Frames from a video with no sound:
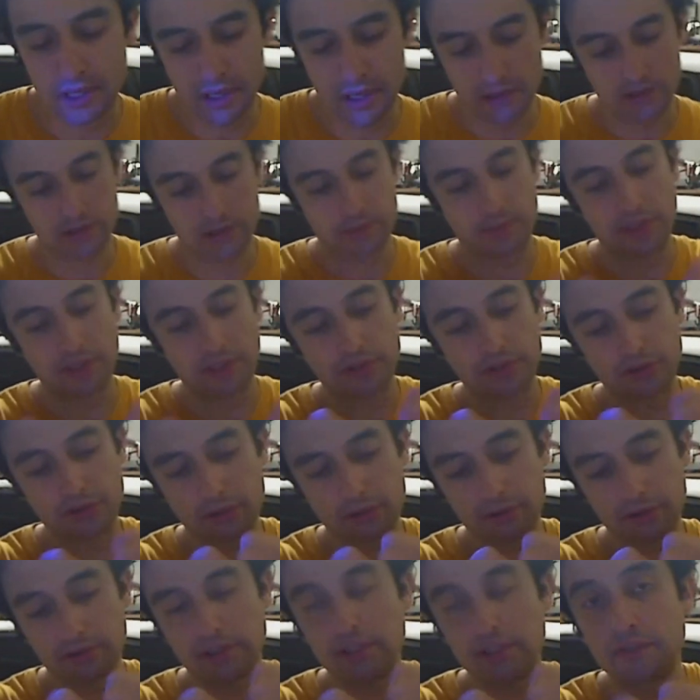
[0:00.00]

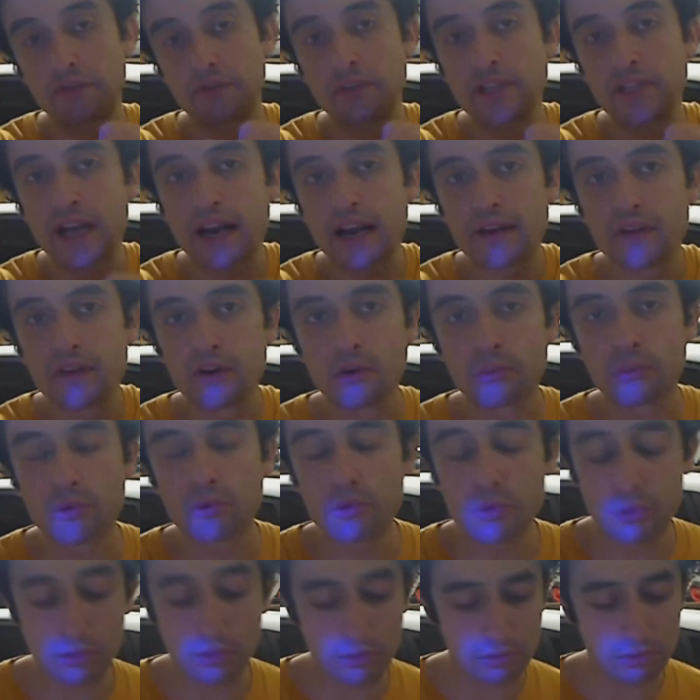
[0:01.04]
spesso si sfidavano
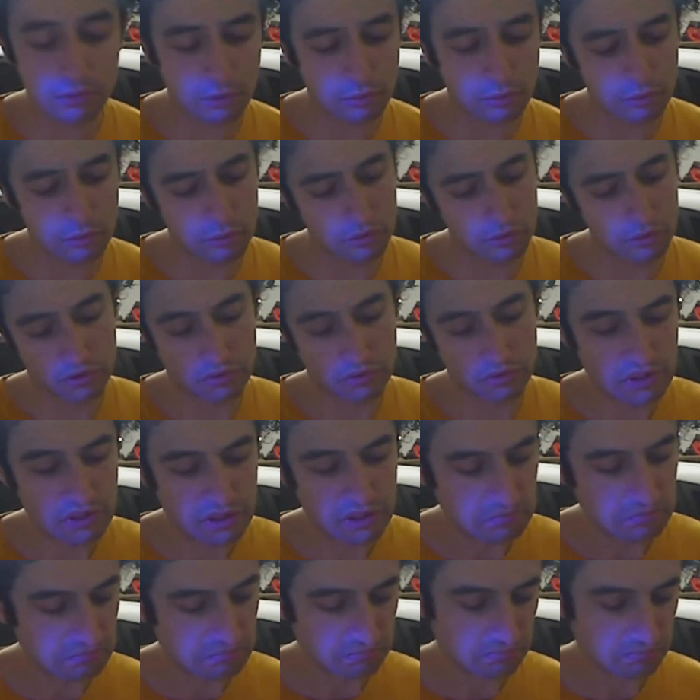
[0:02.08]
pugno contro pugno,
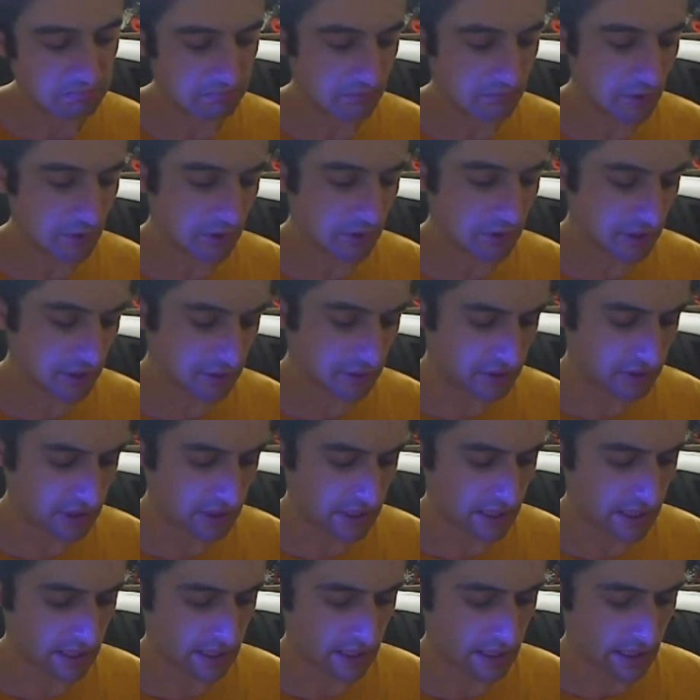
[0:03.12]
quindi non credo
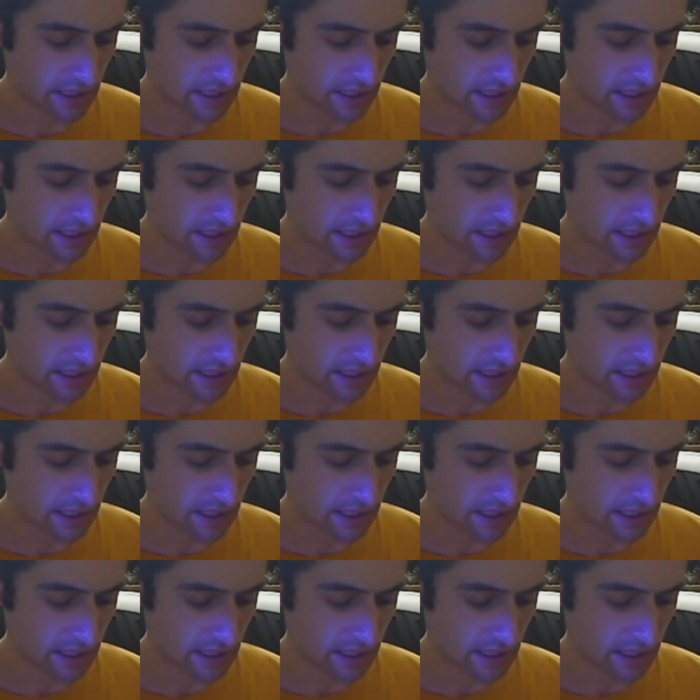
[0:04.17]
sia